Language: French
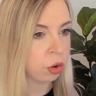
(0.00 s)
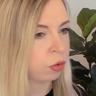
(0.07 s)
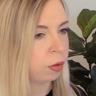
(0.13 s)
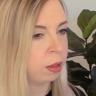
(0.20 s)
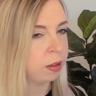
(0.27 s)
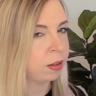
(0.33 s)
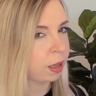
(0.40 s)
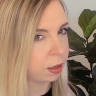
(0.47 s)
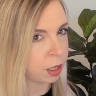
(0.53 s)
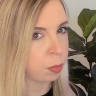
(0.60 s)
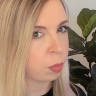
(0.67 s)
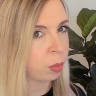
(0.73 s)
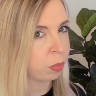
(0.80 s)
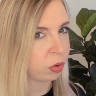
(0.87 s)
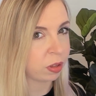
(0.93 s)
je vais
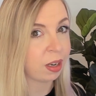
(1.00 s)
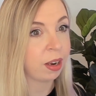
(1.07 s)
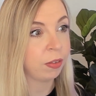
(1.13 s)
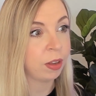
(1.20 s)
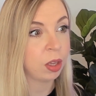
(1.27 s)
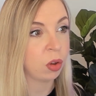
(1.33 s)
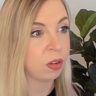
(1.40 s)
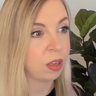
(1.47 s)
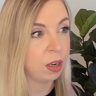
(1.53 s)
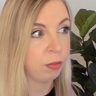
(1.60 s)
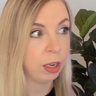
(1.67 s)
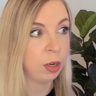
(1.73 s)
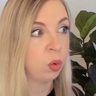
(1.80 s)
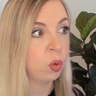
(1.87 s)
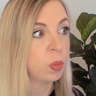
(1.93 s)
certainement m'en servir dans cette
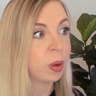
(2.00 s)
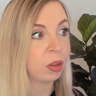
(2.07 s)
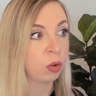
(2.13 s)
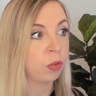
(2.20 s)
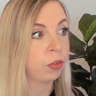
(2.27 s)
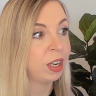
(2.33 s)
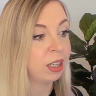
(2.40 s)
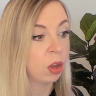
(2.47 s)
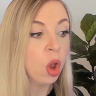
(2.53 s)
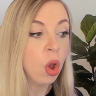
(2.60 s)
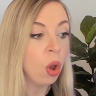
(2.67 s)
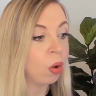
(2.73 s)
vidéo parce qu'en fait